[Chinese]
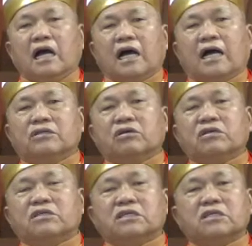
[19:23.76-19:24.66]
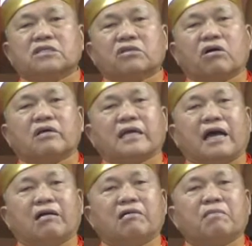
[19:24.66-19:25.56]
啊，若是动
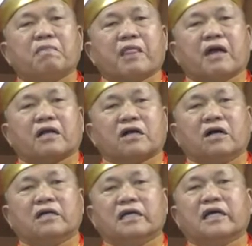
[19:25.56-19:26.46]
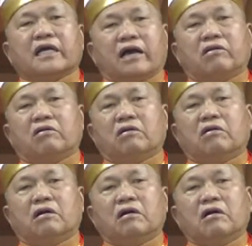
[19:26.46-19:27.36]
摇、可应摇，
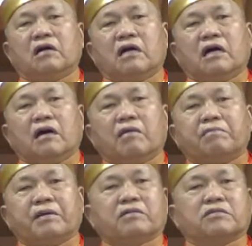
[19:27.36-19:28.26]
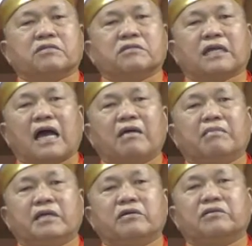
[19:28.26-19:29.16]
表示他
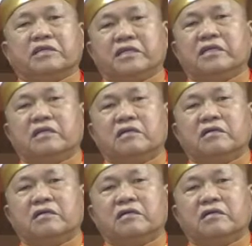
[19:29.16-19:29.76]
没有离。